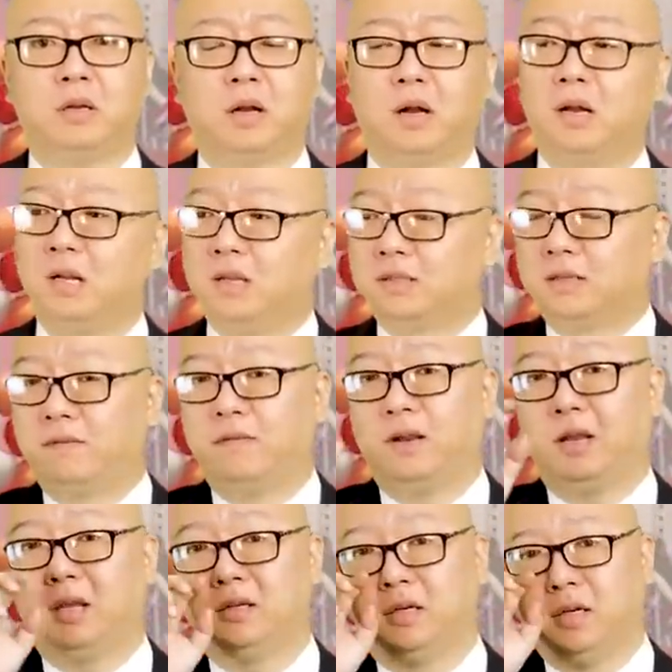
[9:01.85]
啊，在
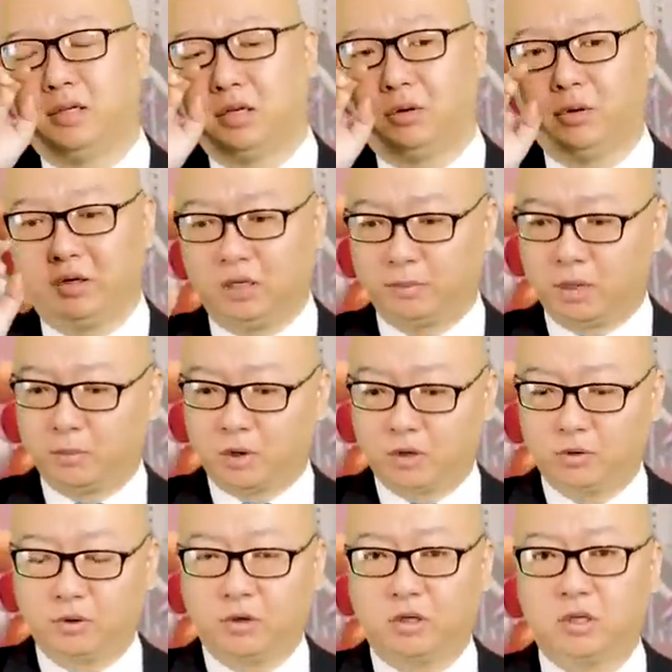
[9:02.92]
未来的人类社会，你旁
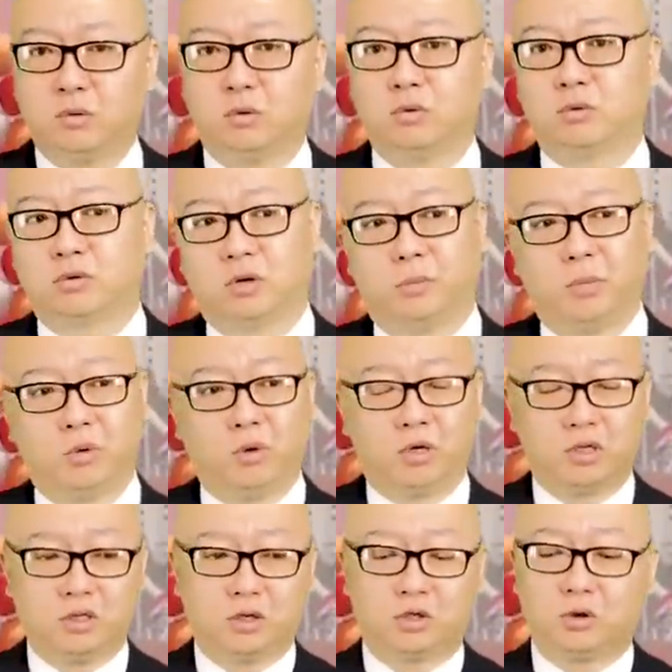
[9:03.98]
边都有一个人工助手，甭
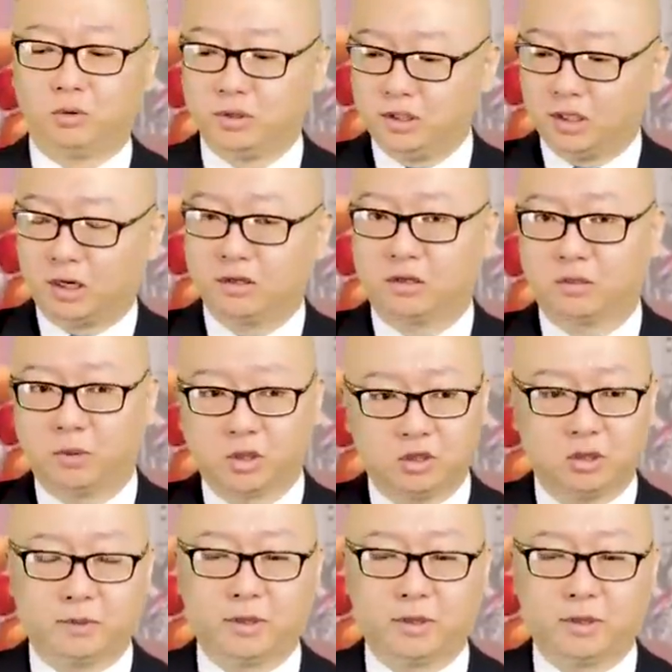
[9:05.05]
管是叫手机还是叫什么设